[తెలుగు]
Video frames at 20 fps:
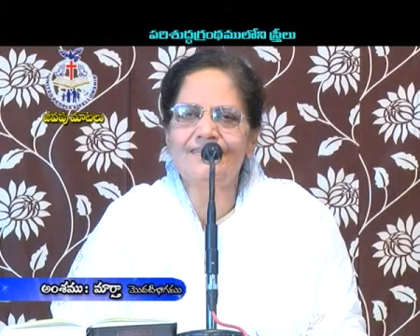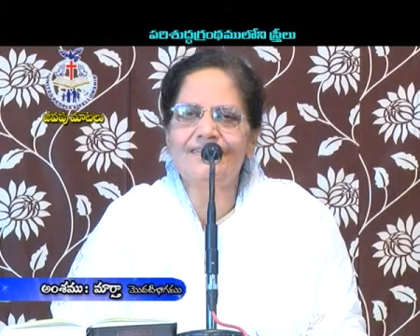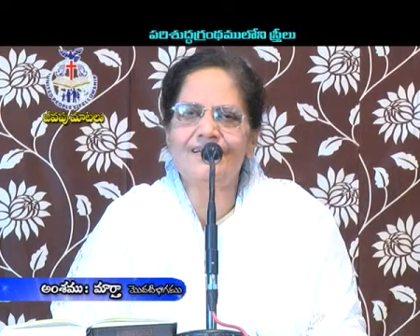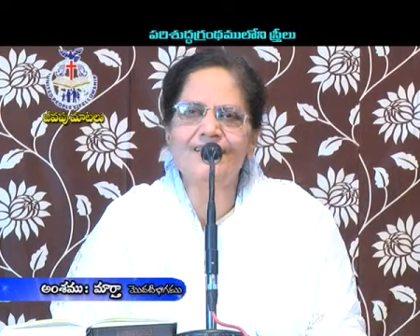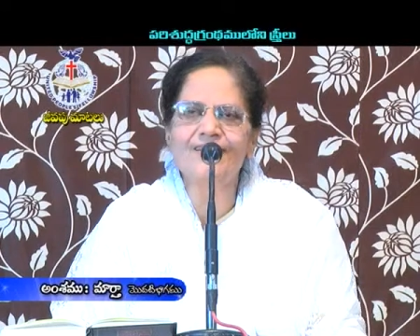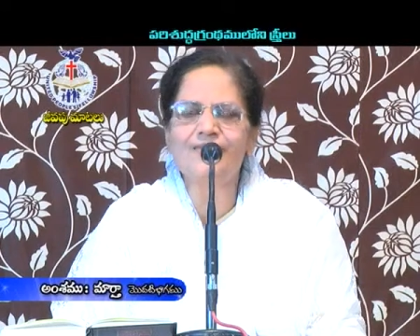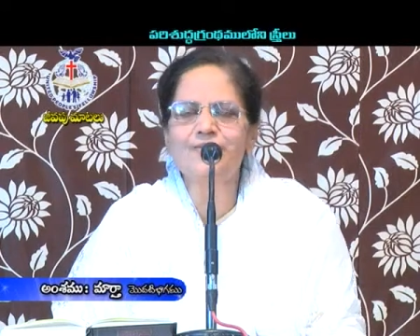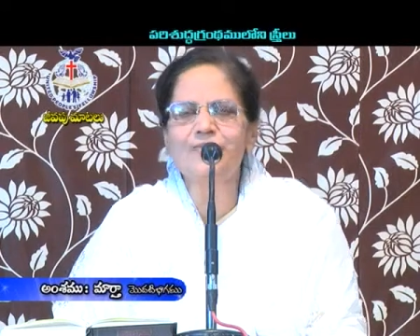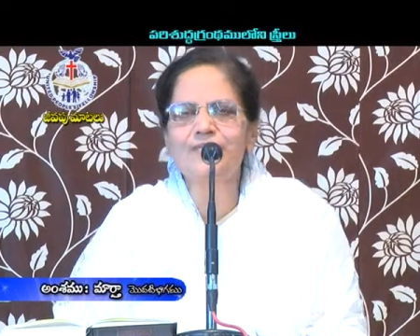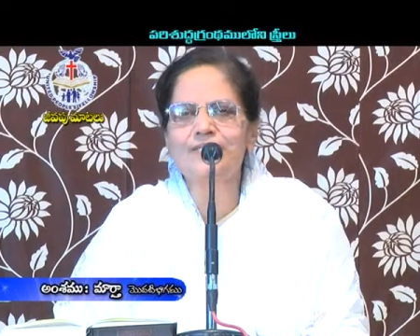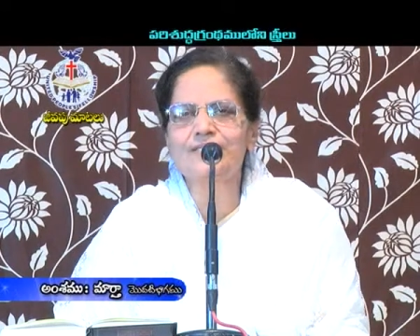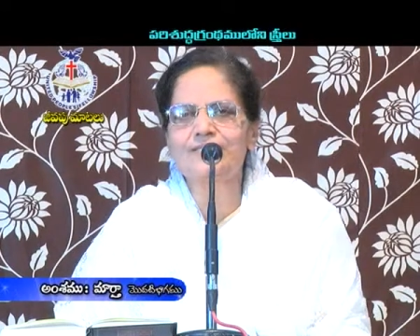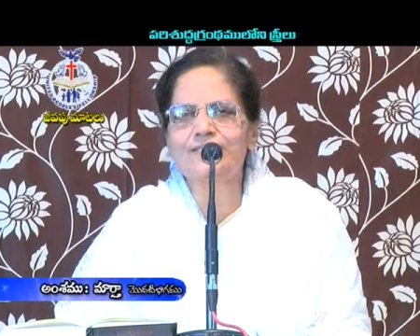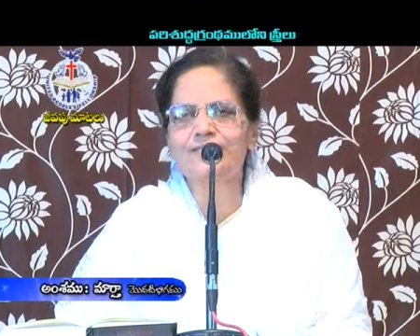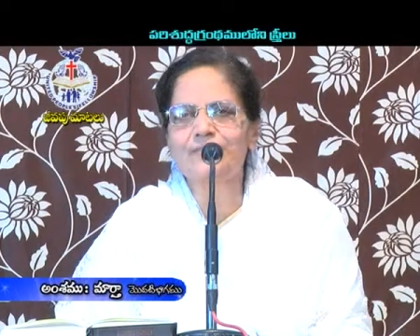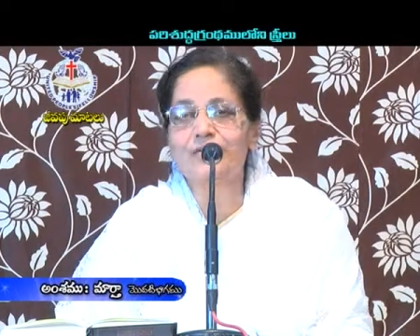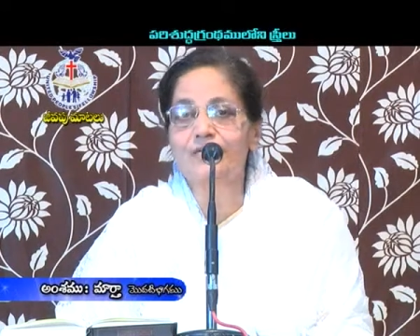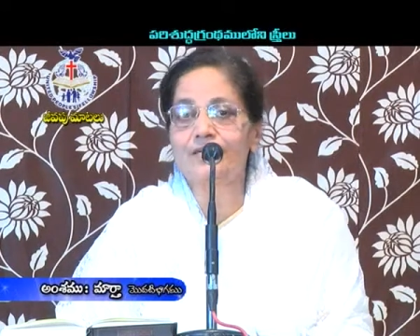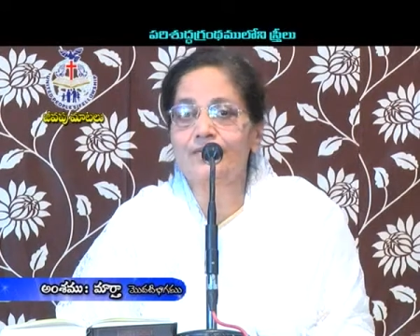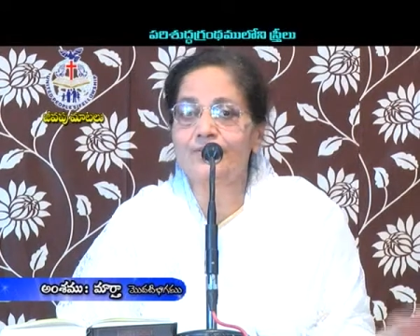నాకు
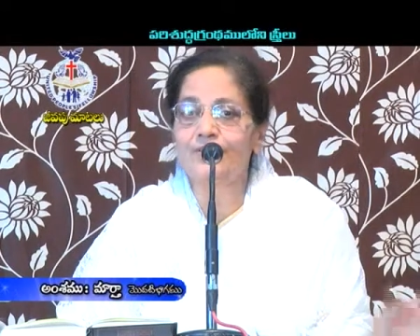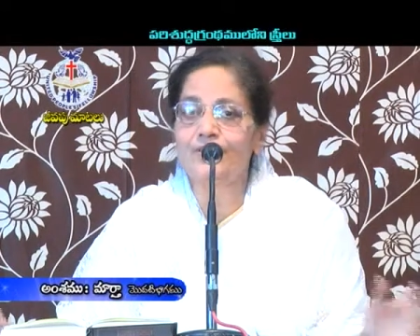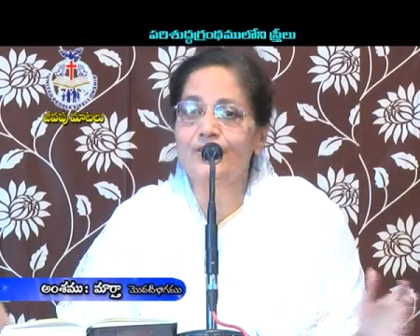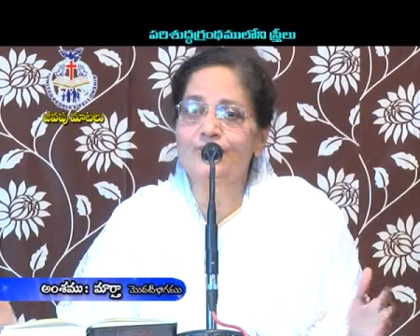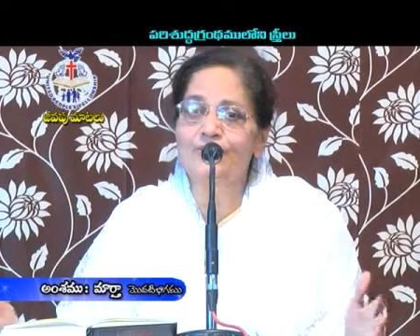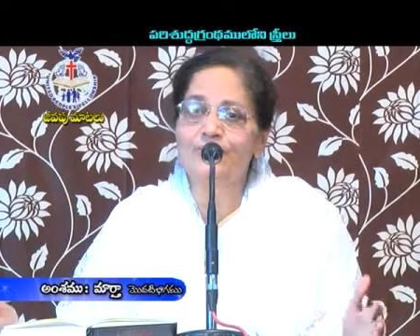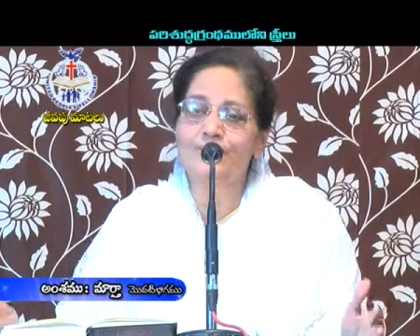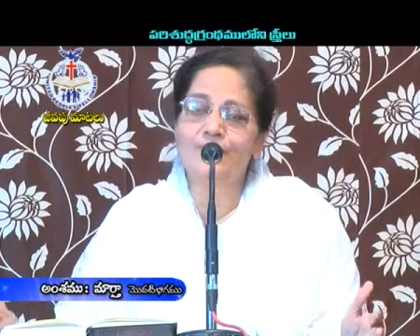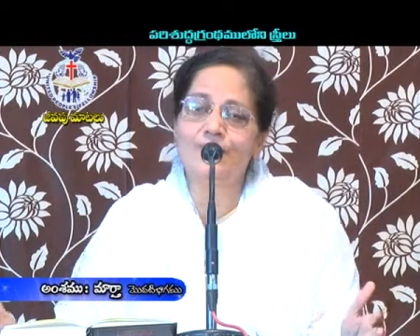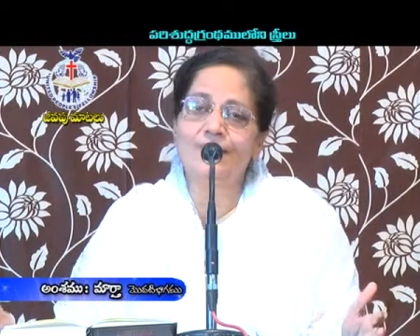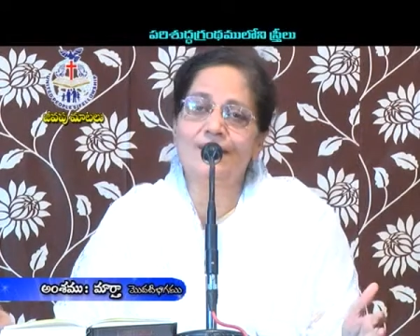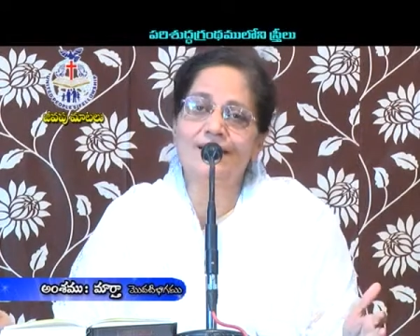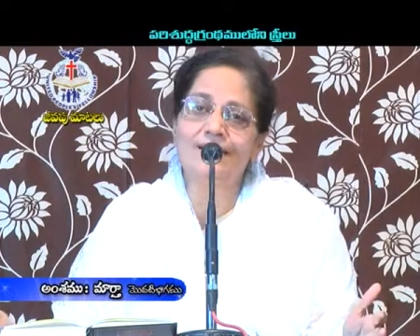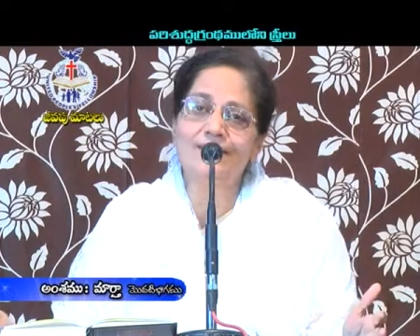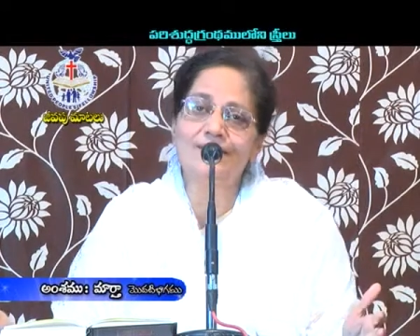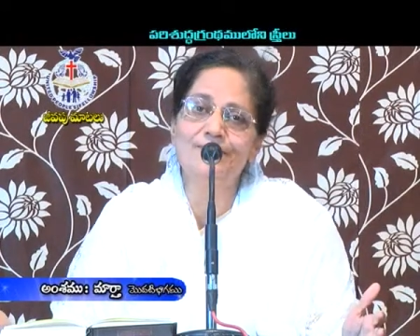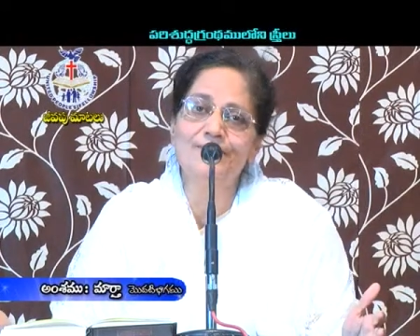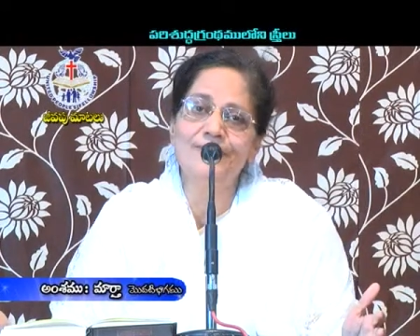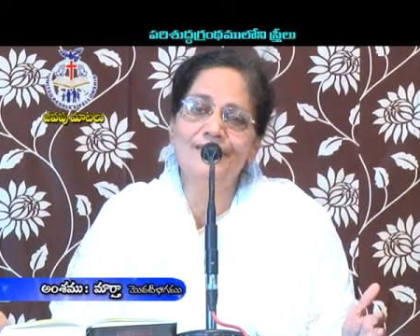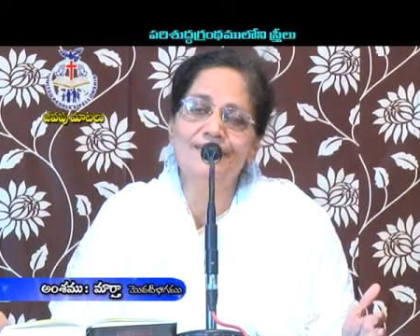అనిపించింది మరి ఆమె యేసు ప్రభుకు
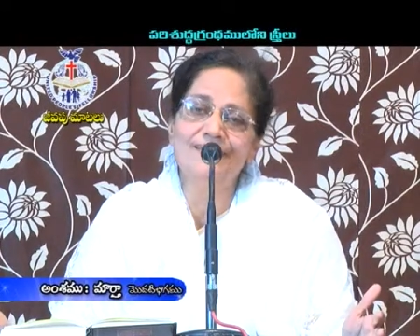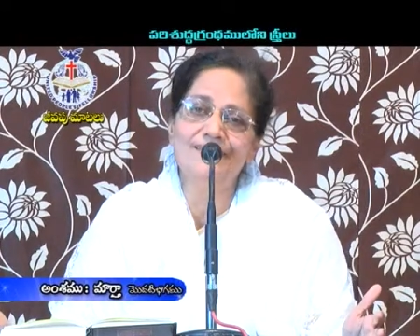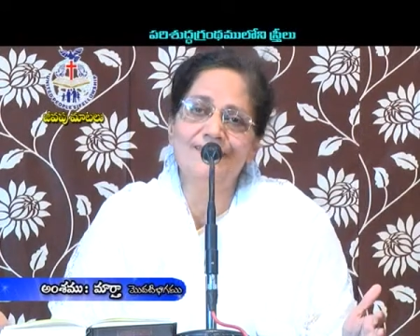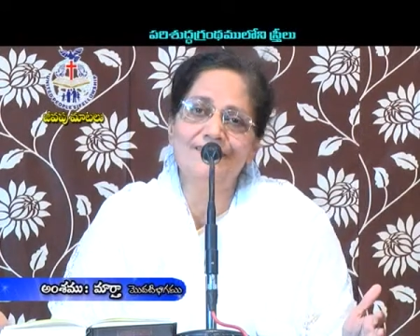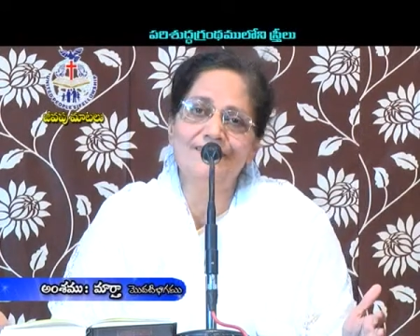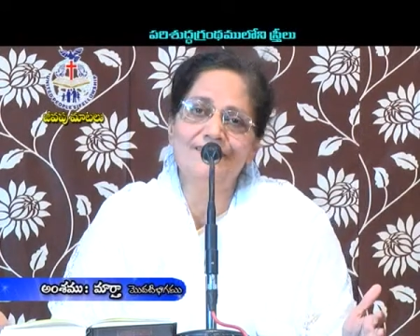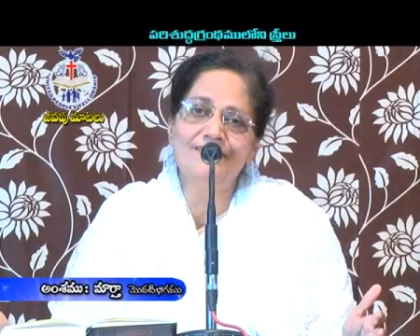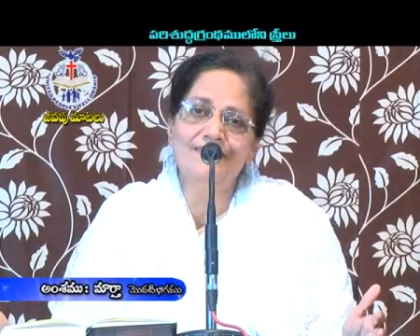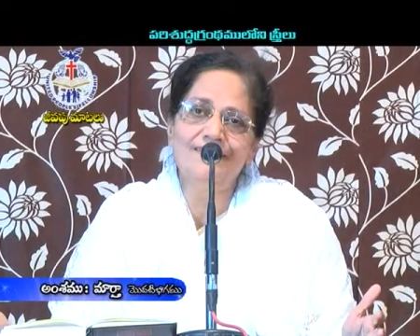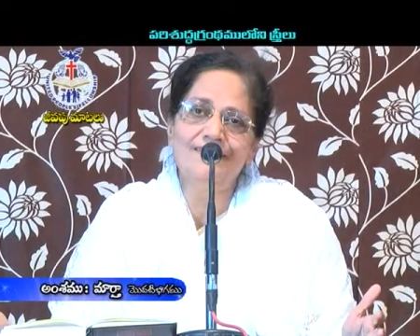ఆహారం పెట్టాలి